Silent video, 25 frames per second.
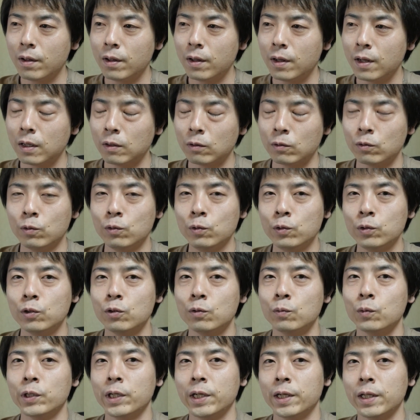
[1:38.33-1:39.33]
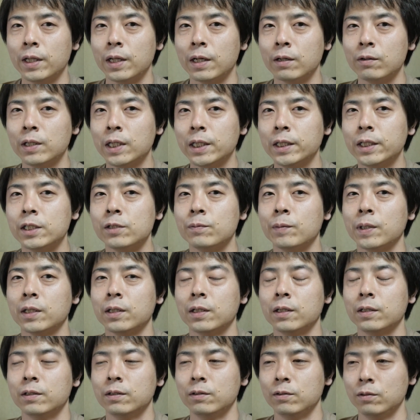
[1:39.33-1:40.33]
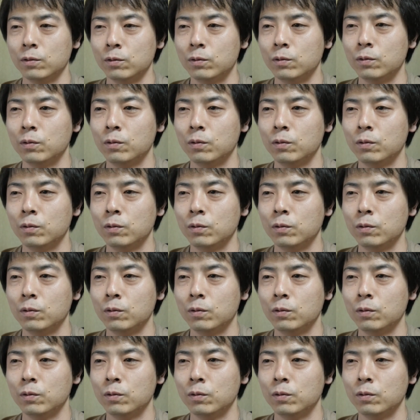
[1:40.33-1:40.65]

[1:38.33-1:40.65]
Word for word: あのその人もね亡くなってしまったんですよ。